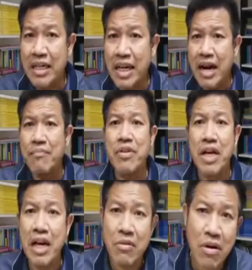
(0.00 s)
นะครับ
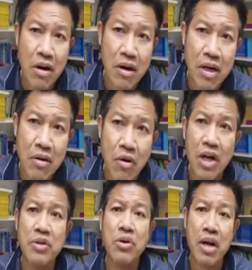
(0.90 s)
แล้วก็ว
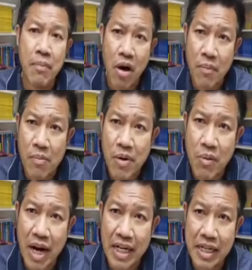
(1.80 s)
รยุทธก็บอกผมเมื่
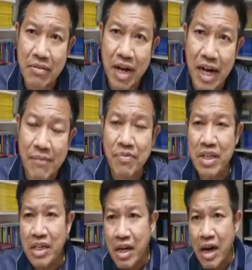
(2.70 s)
อวานนี้ว่า
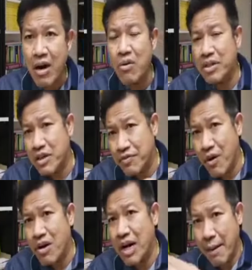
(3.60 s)
เขาก็จะ
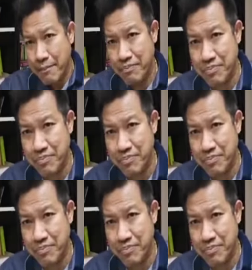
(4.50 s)
ฟ้องกลับ